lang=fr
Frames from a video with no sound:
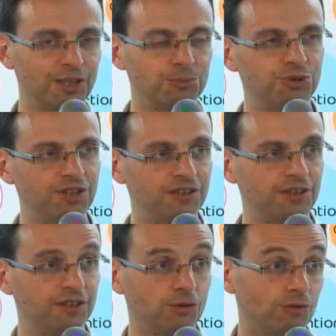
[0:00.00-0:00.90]
un peu des
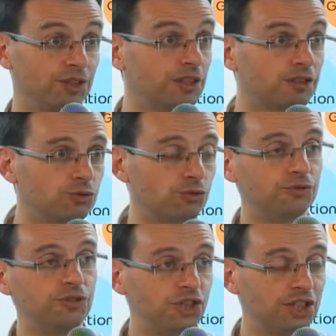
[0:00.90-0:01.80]
sites, on va dire, qui sont
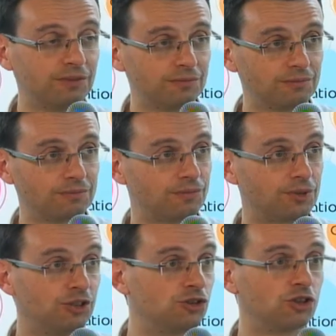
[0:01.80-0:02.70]
figés, ah
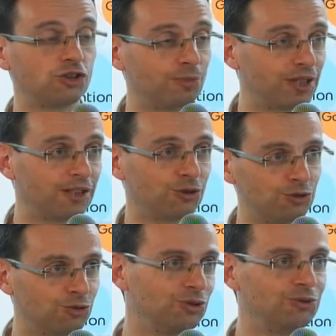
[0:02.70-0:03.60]
qui ne changent pas quel que
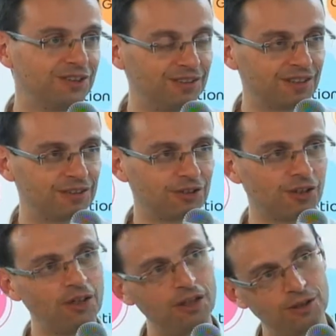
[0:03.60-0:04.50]
soit l'utilisateur,
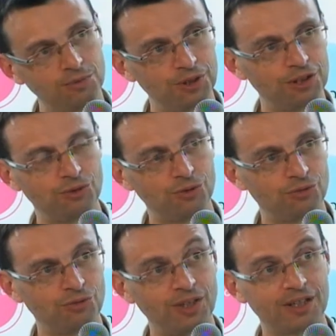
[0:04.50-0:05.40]
hmm. mais de
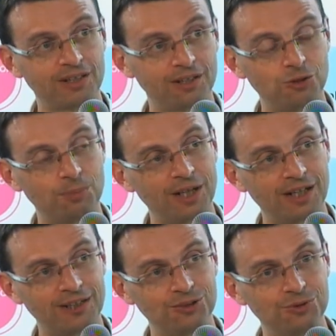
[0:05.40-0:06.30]
faire quelque
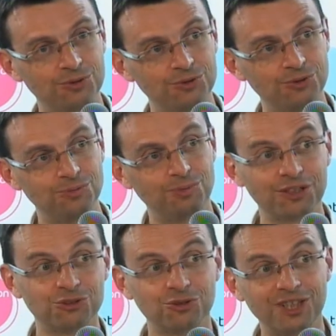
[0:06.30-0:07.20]
part une
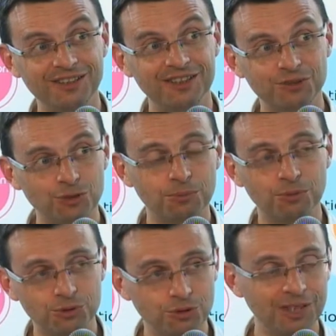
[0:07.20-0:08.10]
personnalisation un peu
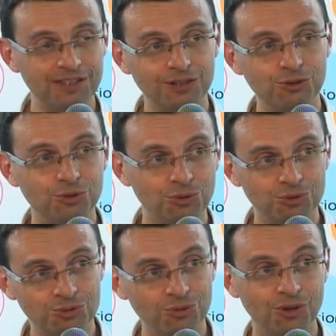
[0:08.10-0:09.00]
automatique du
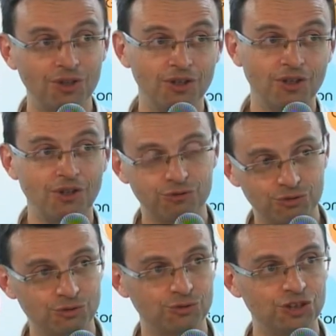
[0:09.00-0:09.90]
contenu en hmm.
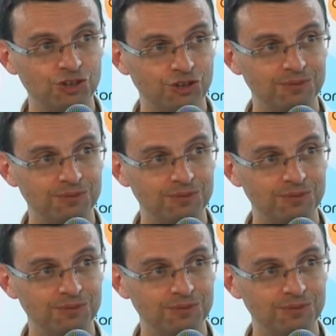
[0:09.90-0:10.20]
fonction des gens.